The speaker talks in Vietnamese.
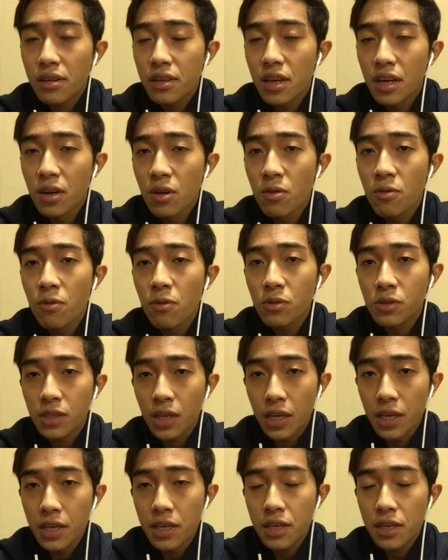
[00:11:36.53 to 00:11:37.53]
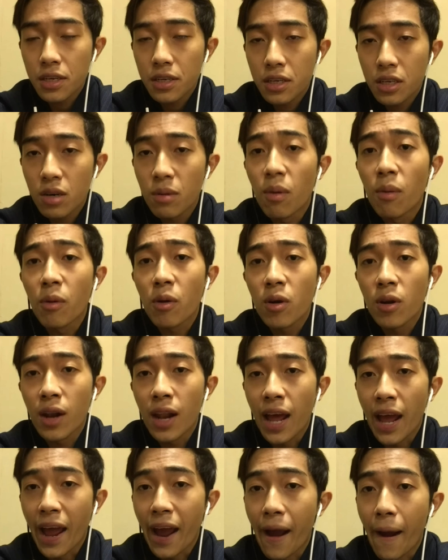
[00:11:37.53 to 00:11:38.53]
trên núi phú sĩ có một ngôi
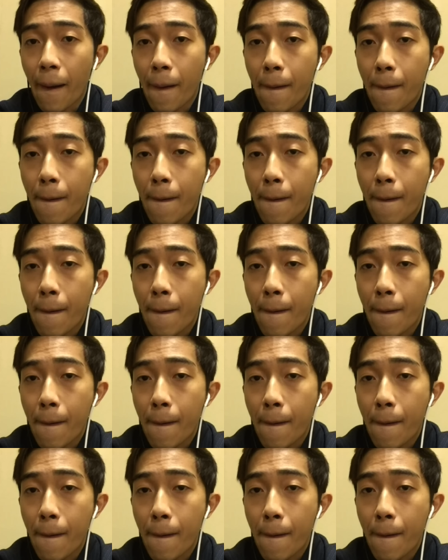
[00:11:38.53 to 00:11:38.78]
làng